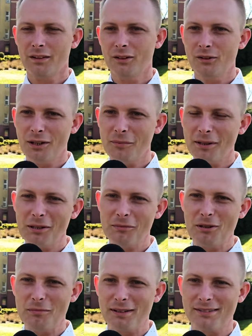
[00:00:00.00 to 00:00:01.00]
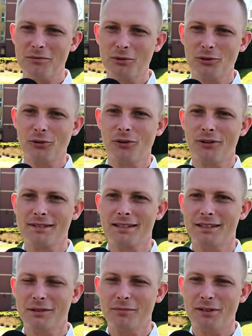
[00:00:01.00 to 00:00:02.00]
No, kampania była bardzo
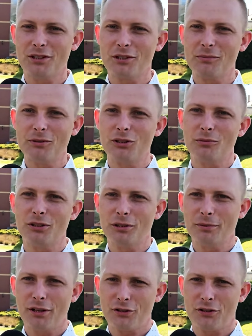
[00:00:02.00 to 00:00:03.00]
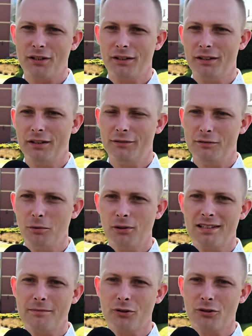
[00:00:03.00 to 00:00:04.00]
emocjonująca, tym bardziej, że były to moje pierwsze
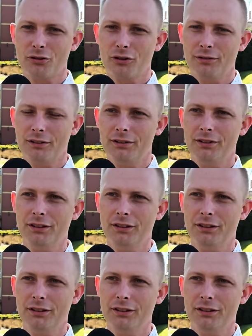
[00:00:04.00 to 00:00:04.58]
wybory samorządowe.